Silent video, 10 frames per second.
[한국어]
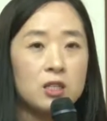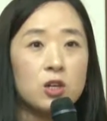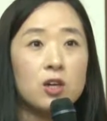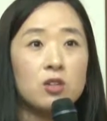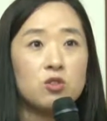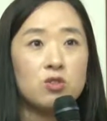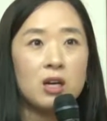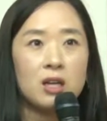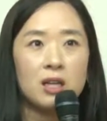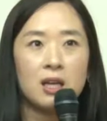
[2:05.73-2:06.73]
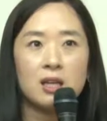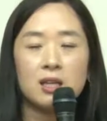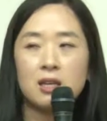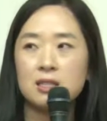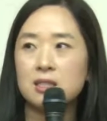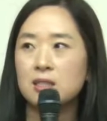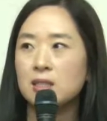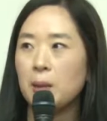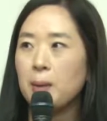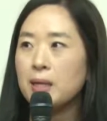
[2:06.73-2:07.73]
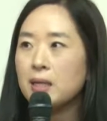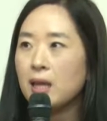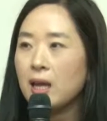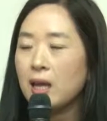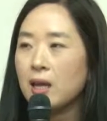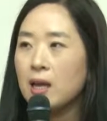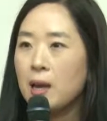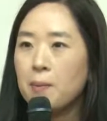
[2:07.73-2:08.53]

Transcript: 저희가 중간에 이따가 질의응답 할때